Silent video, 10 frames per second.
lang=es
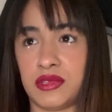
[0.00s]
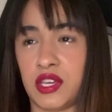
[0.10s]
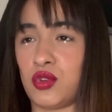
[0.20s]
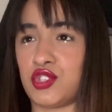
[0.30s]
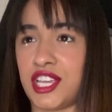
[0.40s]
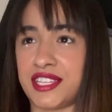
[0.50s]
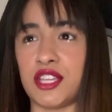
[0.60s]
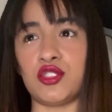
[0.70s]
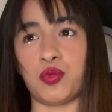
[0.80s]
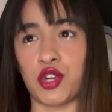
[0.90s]
o sea,
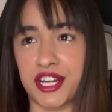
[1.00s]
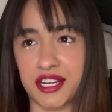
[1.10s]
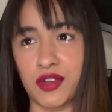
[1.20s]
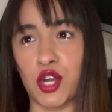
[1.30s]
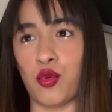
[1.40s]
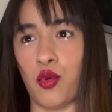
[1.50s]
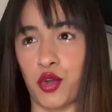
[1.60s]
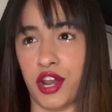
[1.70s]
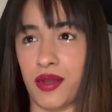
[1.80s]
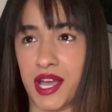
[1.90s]
tanto por arriba como por
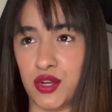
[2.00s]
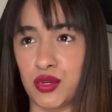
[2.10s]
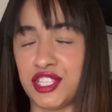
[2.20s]
abajo.